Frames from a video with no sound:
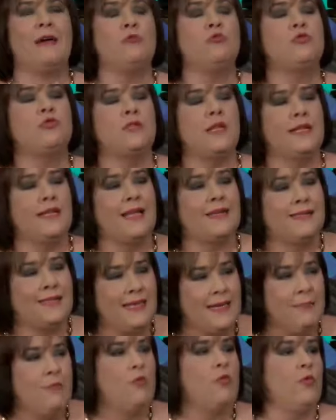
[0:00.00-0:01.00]
usted
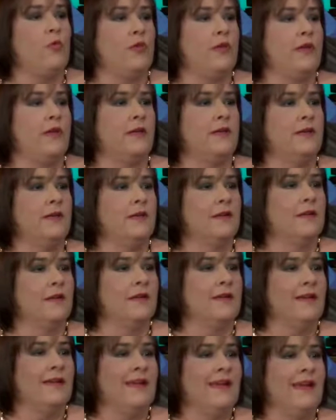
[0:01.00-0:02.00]
atribuye
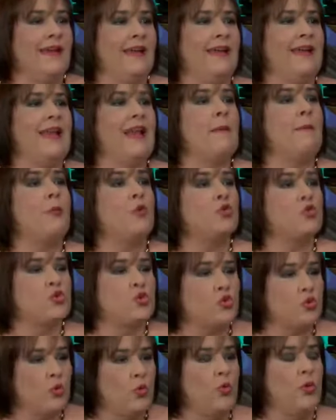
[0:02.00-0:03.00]
la
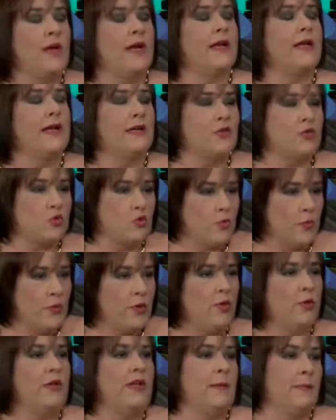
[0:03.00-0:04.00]
postura que
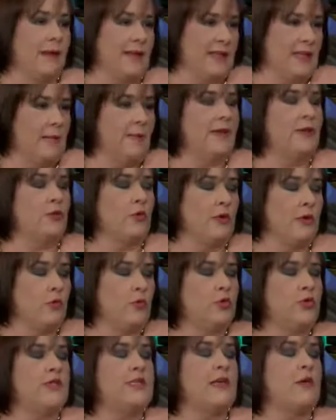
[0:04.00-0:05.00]
asumió el Departamento de
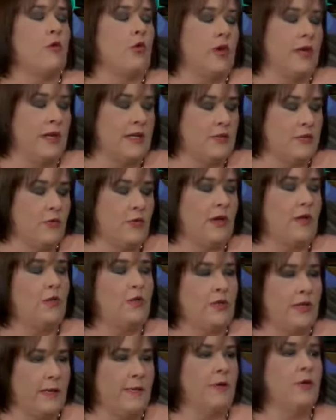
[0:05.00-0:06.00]
Justicia con relación a
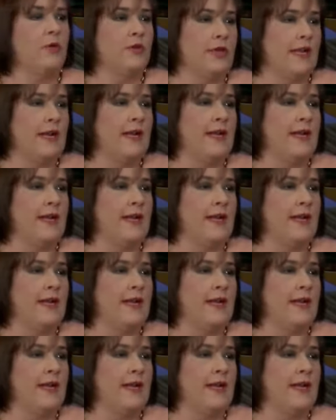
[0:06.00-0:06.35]
los términos de la